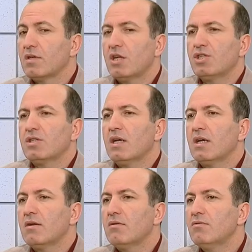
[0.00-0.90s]
Я
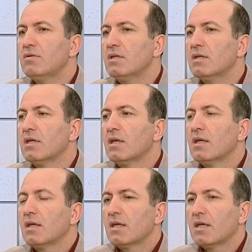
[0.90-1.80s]
считаю, люди
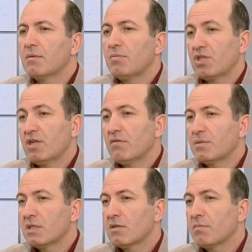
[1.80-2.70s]
э, пришли в
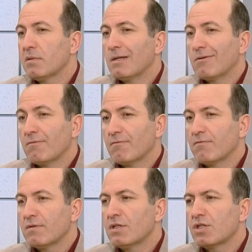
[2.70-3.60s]
общественную палату
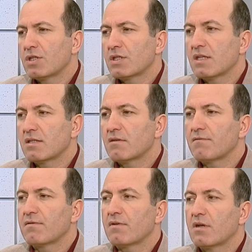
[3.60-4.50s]
в нынешний
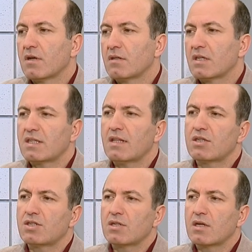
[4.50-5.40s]
созыв э,
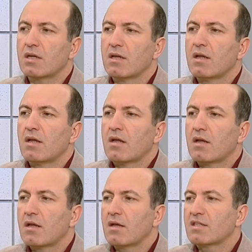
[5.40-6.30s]
достаточно
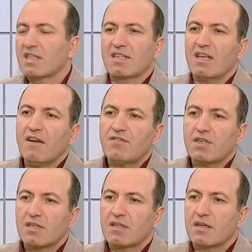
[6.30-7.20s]

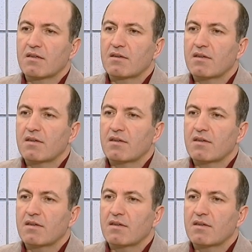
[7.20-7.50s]
состоявшиеся,